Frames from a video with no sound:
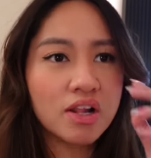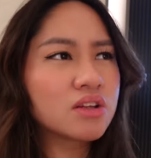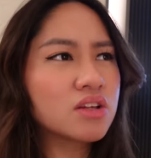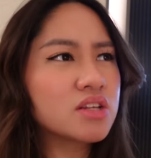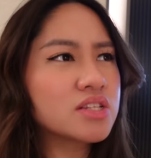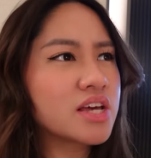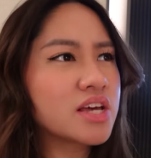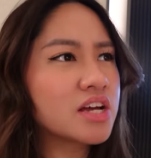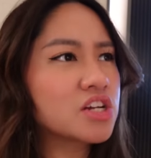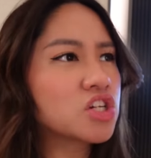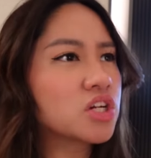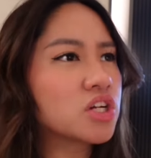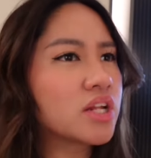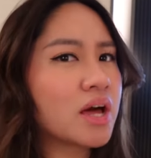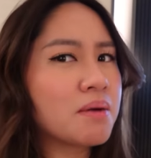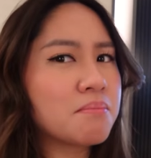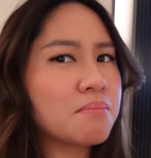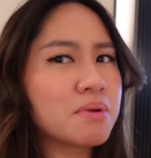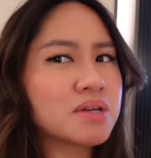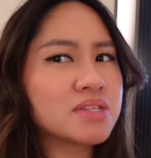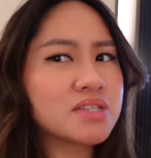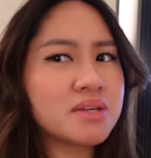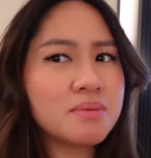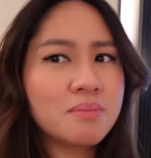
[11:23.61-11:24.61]
Sa Central
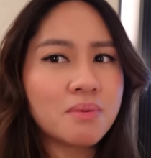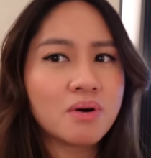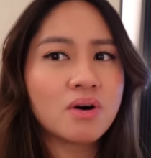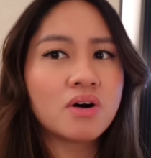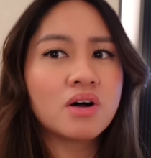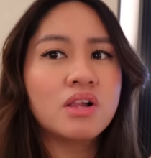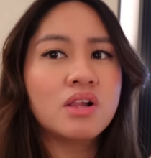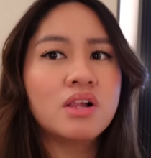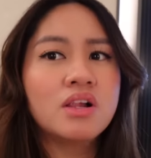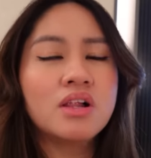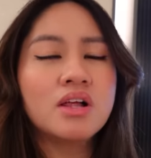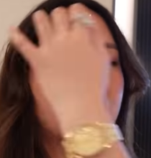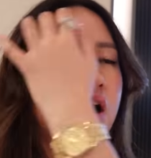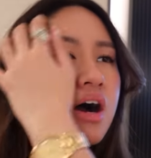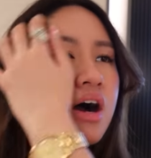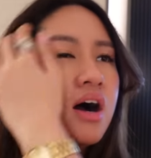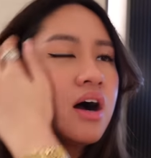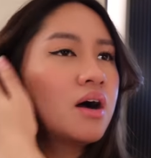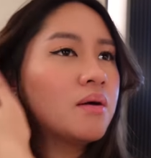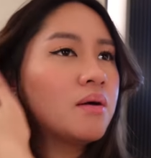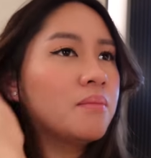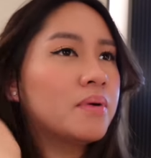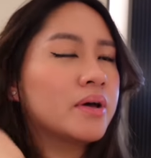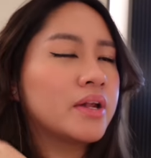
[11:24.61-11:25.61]
Embassy Mall.
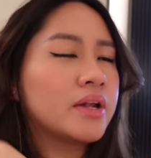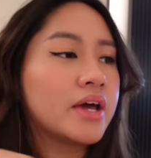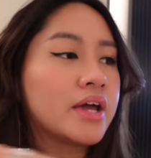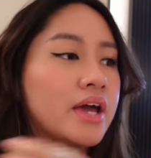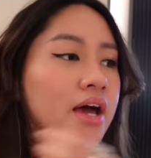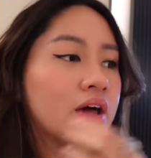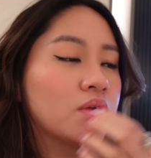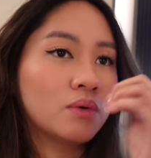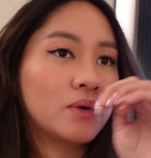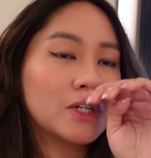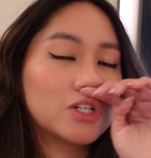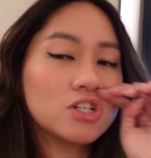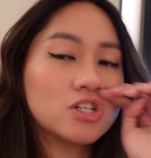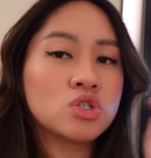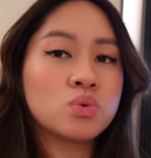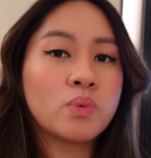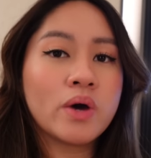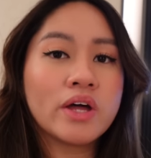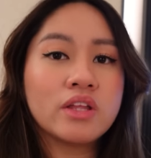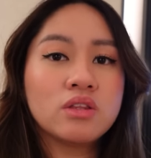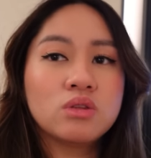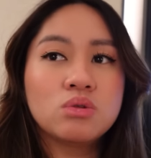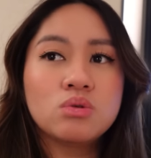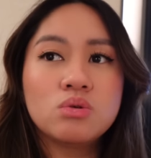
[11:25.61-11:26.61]
Um, but, ayan, we just
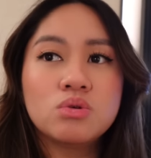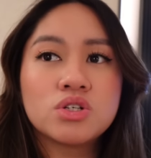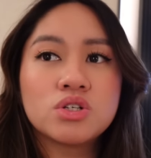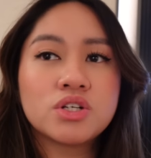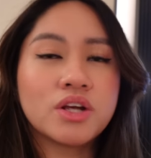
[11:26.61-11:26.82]
went to